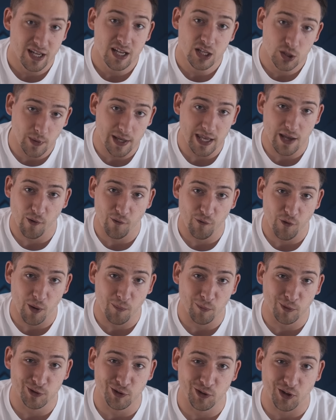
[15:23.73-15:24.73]
Soyez en
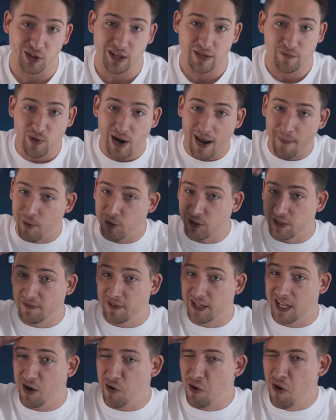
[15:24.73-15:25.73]
forme, on se donne rendez-vous à la prochaine
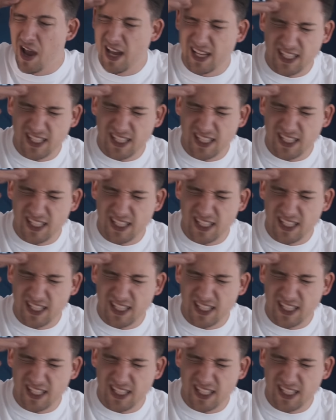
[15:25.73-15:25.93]
vidéo.